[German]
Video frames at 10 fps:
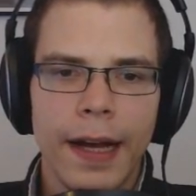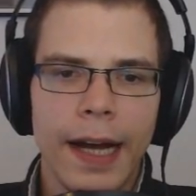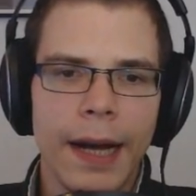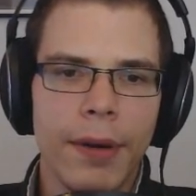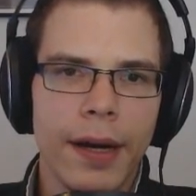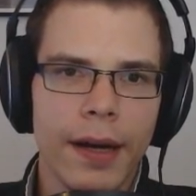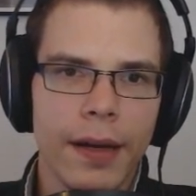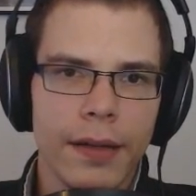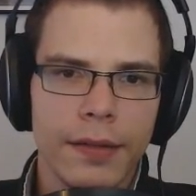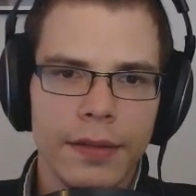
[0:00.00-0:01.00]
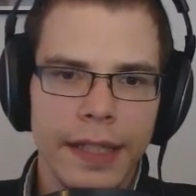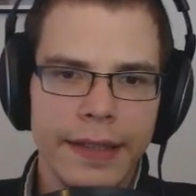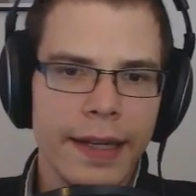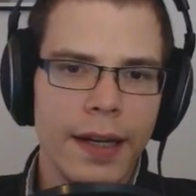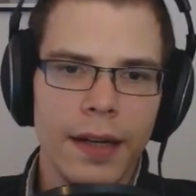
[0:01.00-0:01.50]
Aber
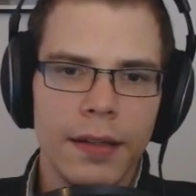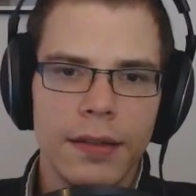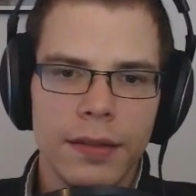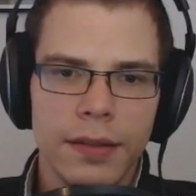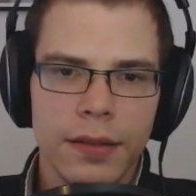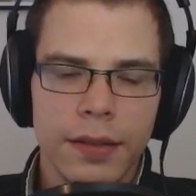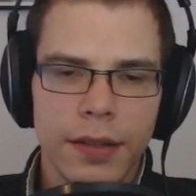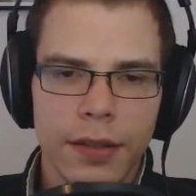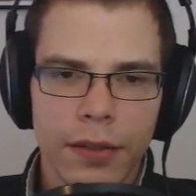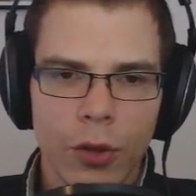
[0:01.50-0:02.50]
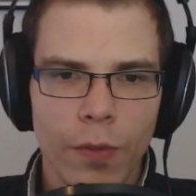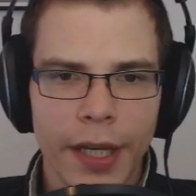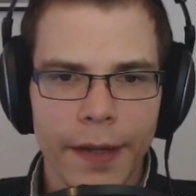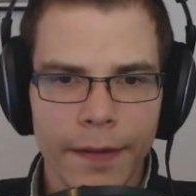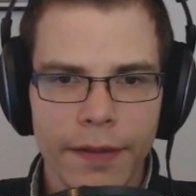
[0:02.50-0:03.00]
ist egal. Guck mal
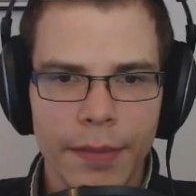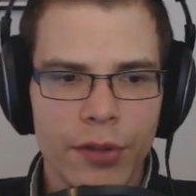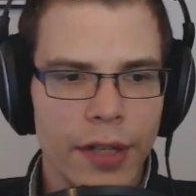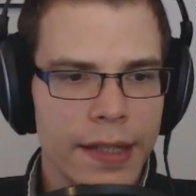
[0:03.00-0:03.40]
hier, wer bist du denn?